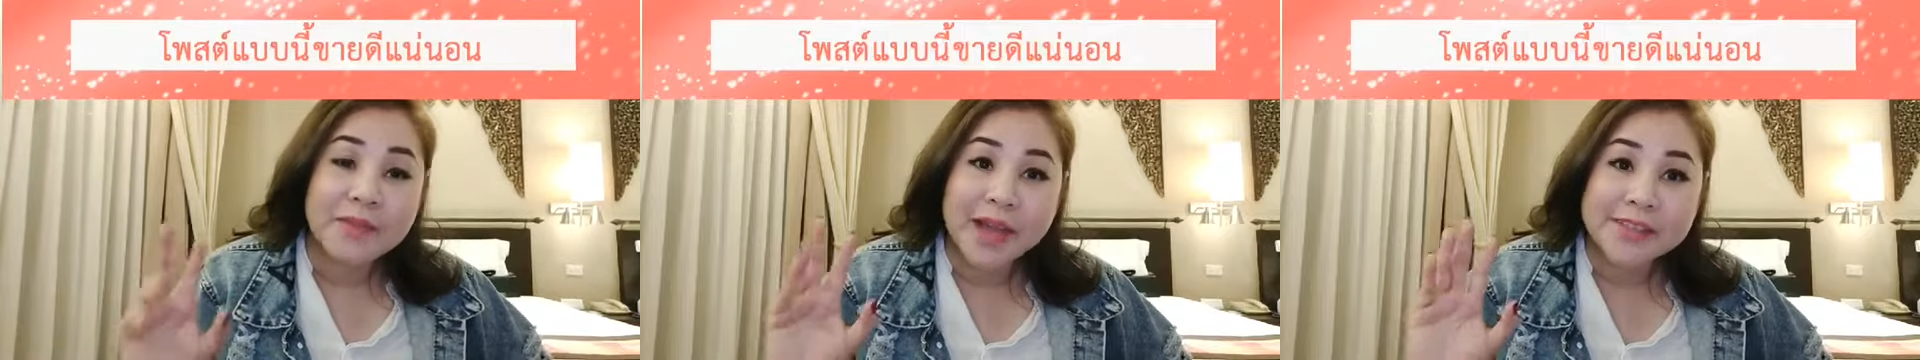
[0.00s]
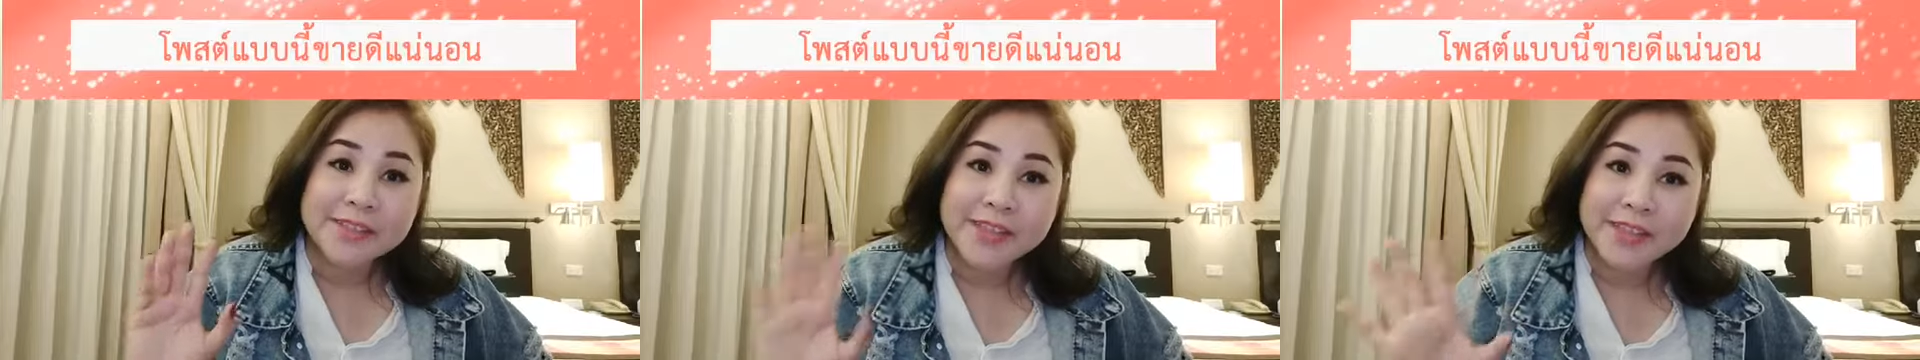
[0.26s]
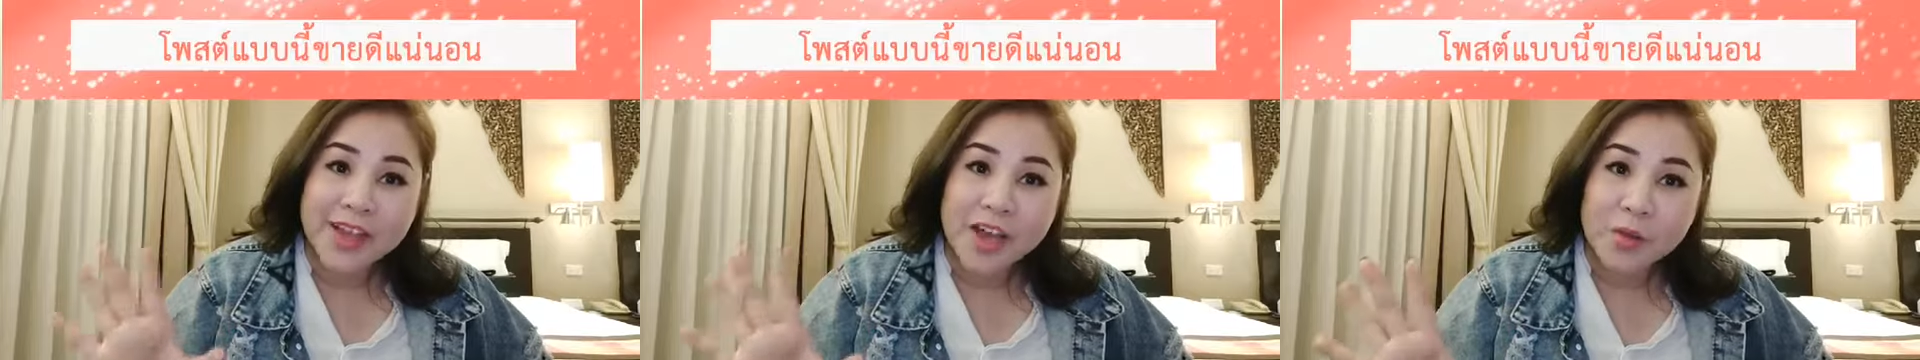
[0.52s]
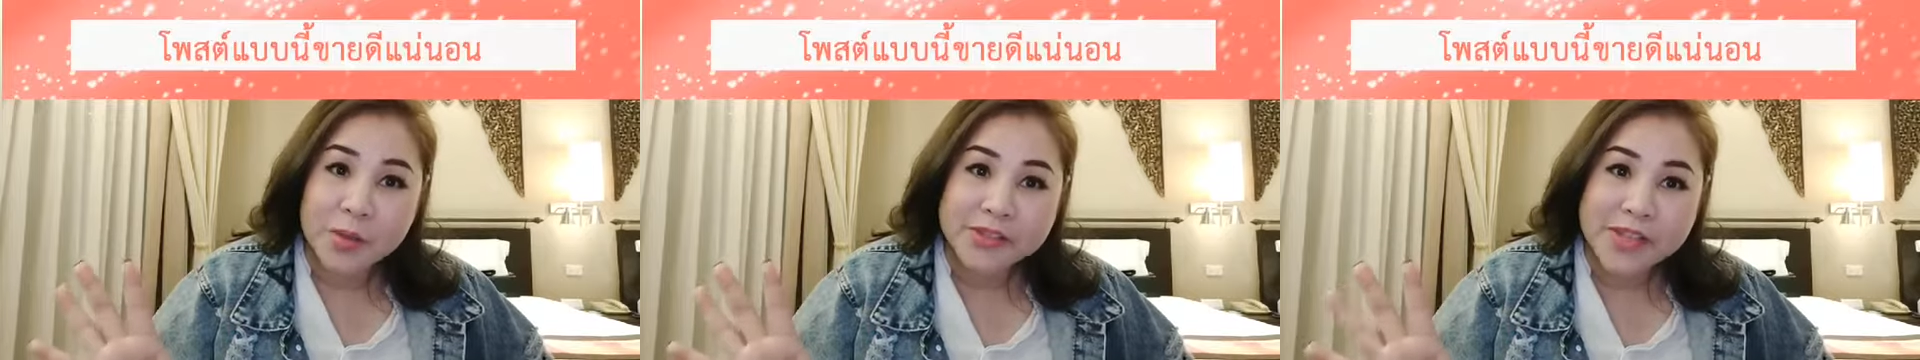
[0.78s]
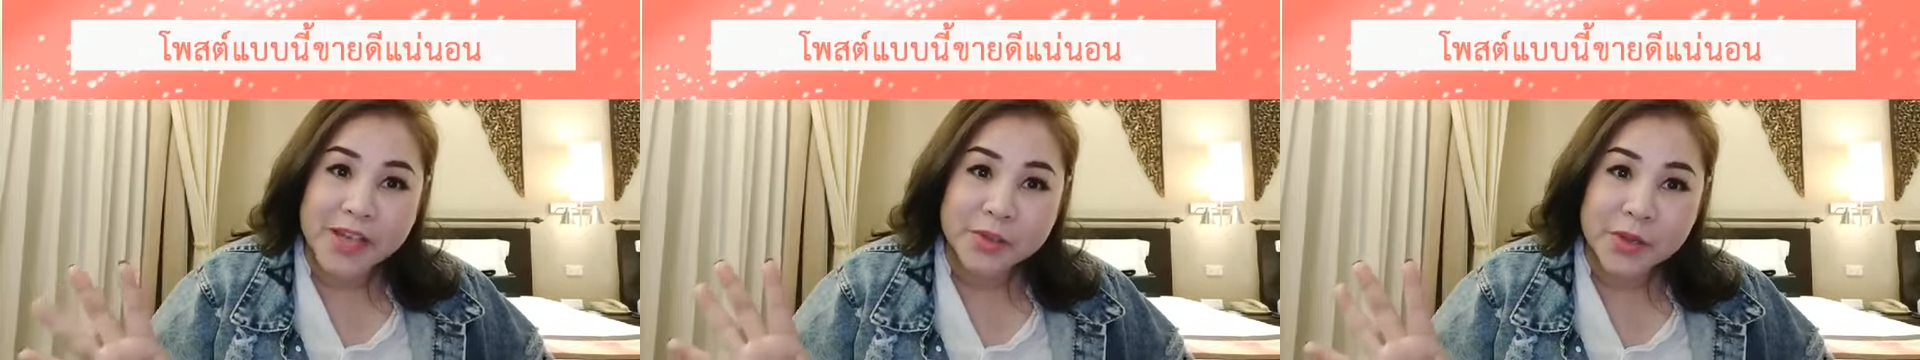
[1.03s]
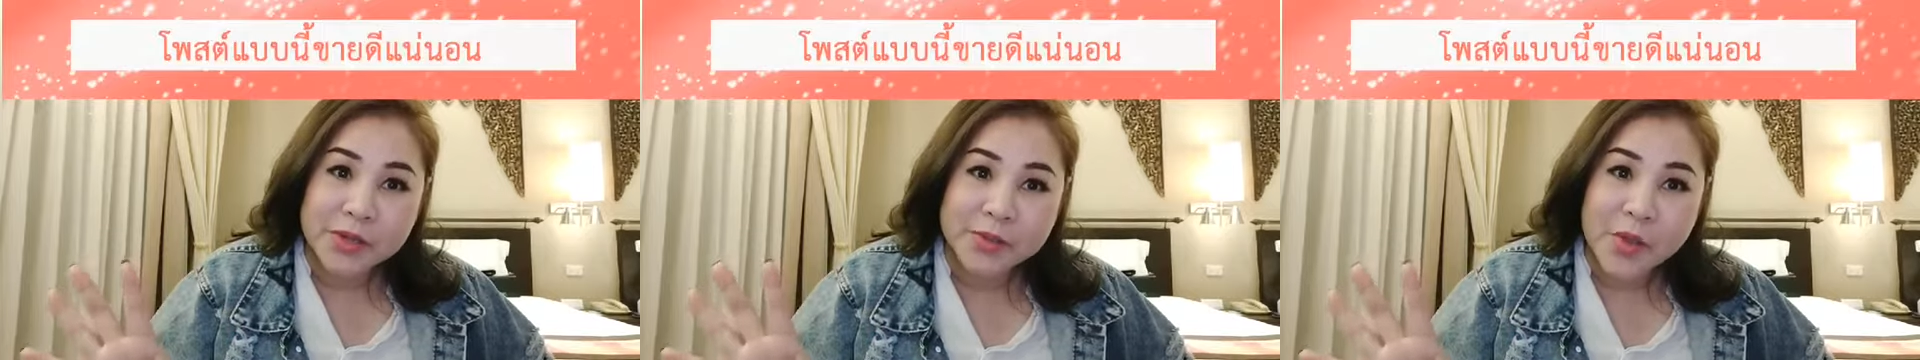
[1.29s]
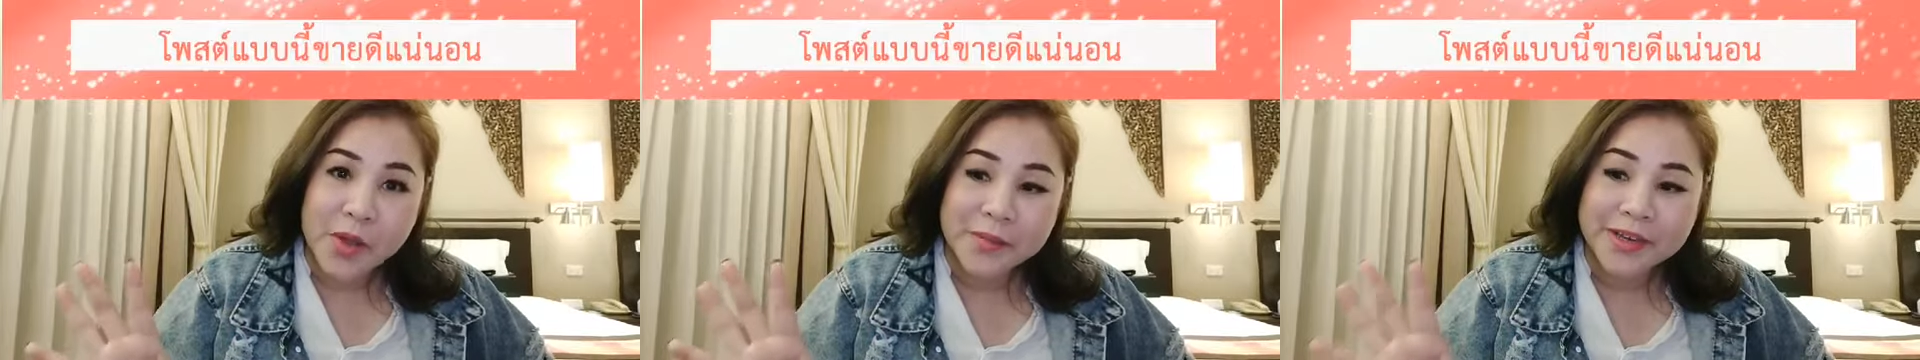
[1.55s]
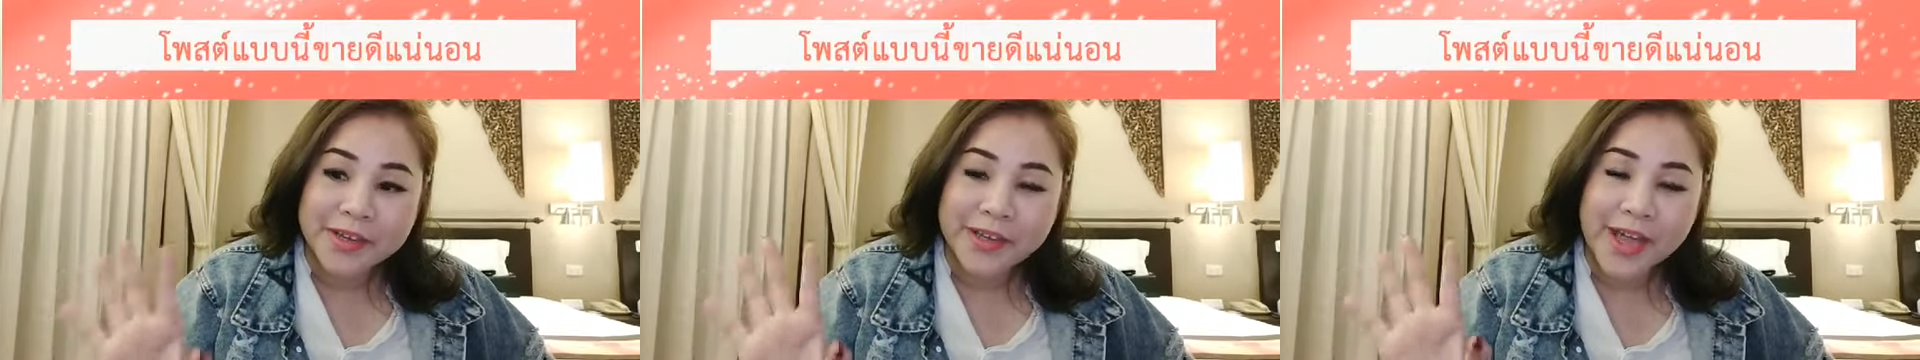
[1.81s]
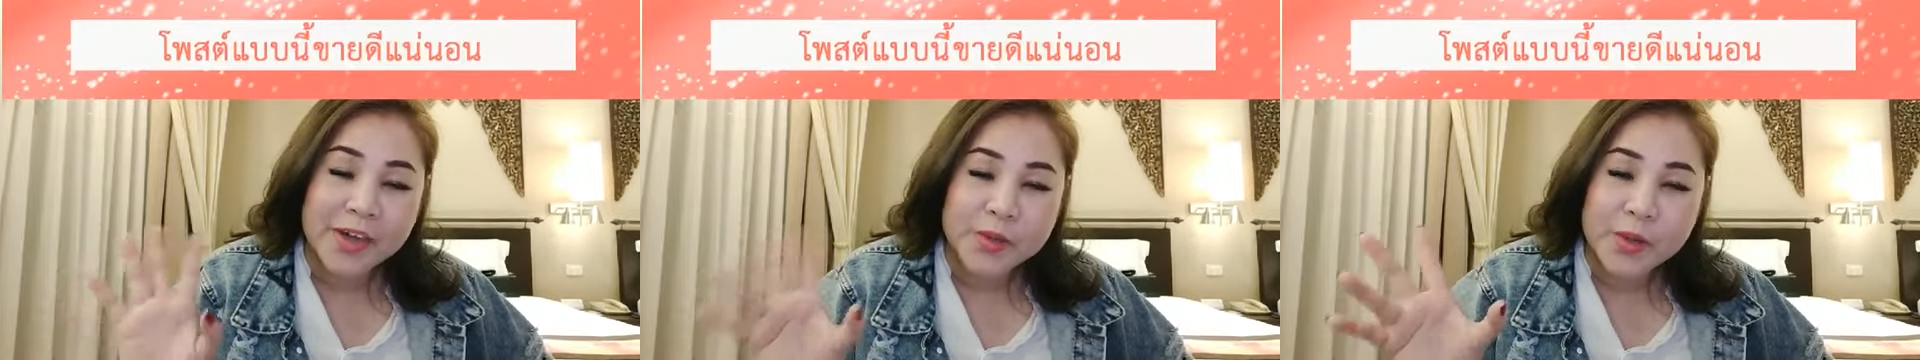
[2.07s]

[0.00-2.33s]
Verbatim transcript: นะคะ สติกเกอร์หัวใจรัวๆมาเลยค่ะ